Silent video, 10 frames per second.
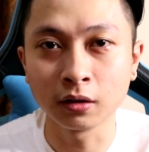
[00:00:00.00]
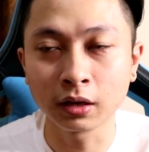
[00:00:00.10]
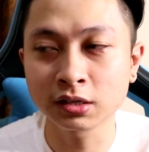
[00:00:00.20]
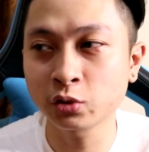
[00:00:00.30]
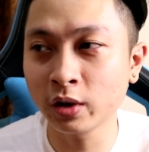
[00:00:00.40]

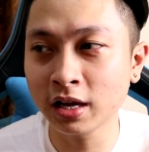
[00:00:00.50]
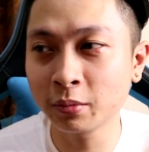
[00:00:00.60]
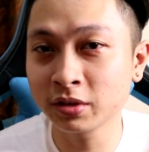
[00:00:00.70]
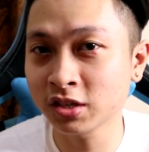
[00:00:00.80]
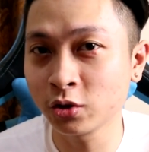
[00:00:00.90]
Ay, kasi wala
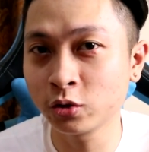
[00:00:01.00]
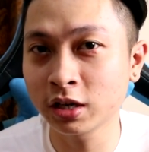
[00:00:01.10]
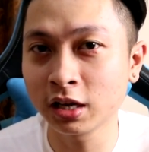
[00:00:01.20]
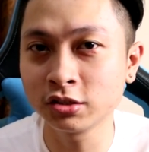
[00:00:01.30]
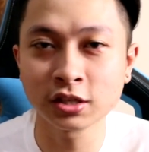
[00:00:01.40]
naman sa'yo
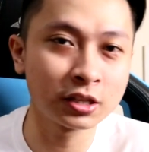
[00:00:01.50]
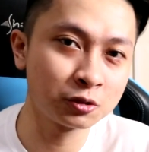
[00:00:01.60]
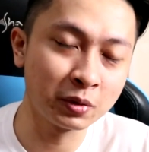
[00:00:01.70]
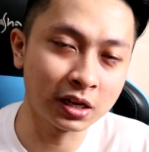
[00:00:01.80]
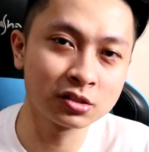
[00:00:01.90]
yung knowledge at
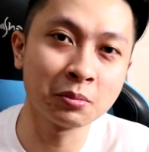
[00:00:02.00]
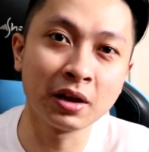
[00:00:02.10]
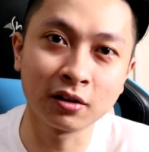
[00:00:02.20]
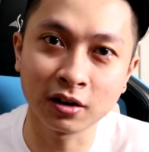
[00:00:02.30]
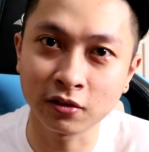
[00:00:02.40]
experience
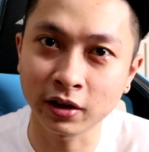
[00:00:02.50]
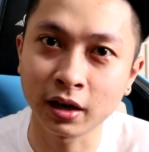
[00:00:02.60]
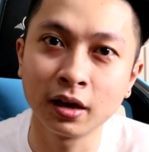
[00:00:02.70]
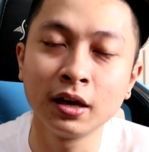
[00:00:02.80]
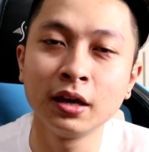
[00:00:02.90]
na meron ako eh.
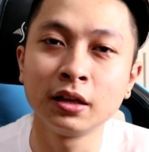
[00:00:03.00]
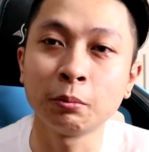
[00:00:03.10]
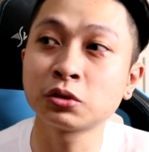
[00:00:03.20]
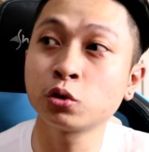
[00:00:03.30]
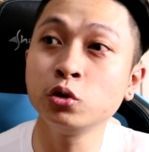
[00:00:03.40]

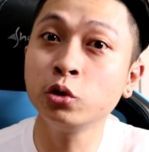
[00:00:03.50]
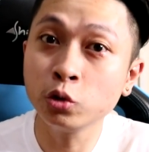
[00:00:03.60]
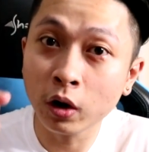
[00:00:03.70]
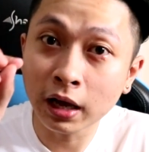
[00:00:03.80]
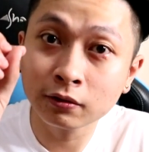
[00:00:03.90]
Diba? So
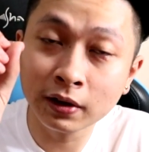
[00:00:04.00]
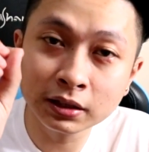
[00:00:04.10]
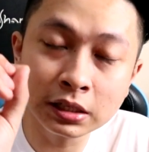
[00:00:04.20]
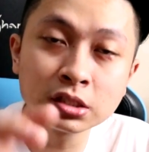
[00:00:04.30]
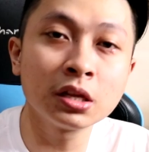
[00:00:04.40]
yun yung
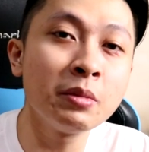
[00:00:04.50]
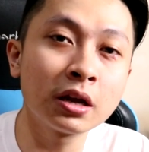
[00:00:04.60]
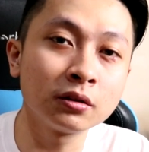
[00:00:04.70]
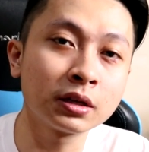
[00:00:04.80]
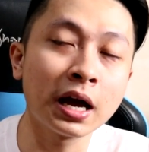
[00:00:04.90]
advantage na
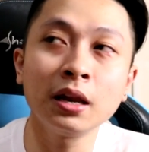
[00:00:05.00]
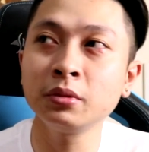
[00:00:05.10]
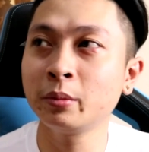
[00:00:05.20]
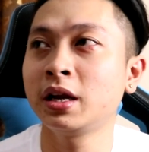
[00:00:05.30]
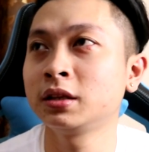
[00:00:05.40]
meron ka.
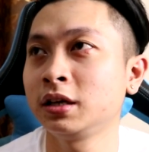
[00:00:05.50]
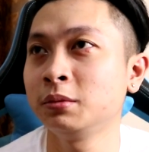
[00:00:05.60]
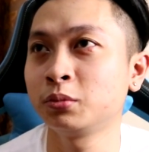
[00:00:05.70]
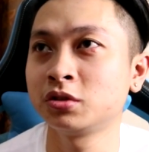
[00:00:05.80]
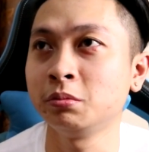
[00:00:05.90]
Alam naman
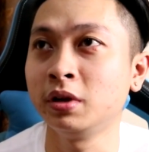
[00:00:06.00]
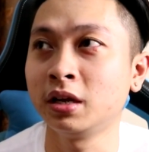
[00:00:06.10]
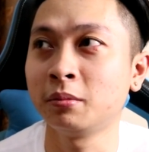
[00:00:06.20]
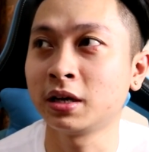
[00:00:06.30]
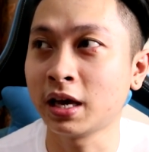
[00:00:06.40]
nating
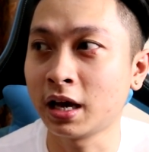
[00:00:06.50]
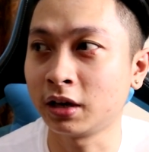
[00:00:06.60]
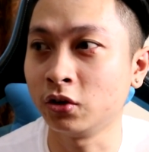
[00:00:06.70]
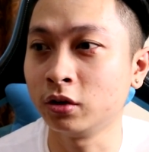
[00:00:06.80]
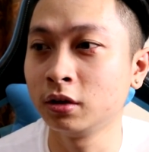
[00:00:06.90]
imposible na
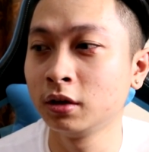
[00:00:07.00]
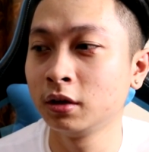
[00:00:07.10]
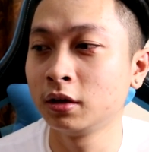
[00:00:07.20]
mangyari yun.